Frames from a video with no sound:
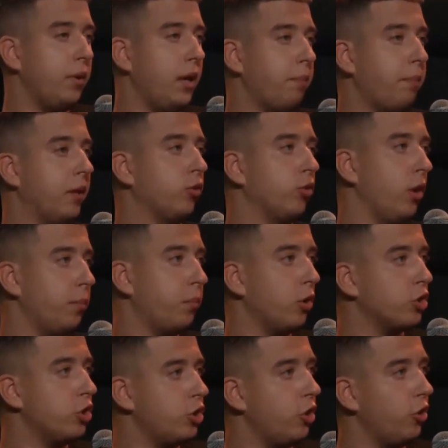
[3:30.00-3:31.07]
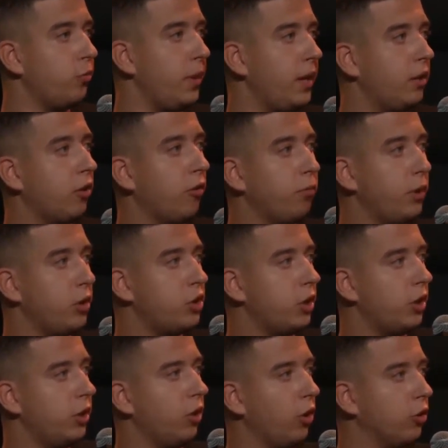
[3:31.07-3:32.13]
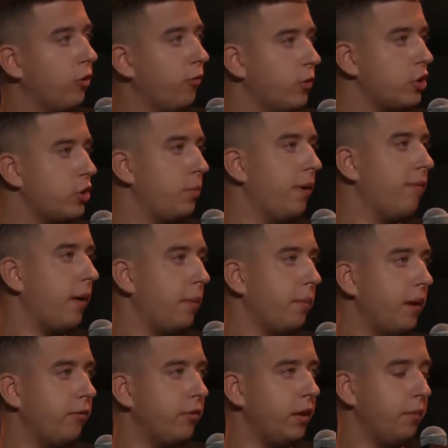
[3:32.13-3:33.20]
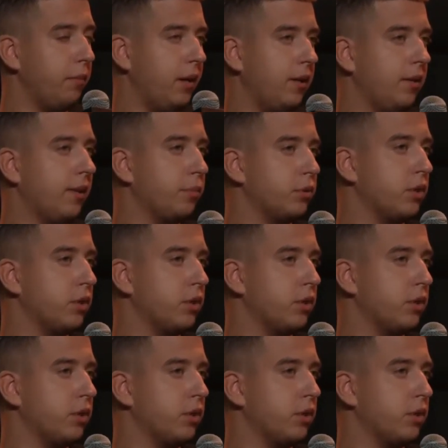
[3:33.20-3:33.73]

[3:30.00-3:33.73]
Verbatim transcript: mi nie pasuje. Proszę cię, zmień to w momencie, kiedy on to wyśmiewa, ma wyjebane za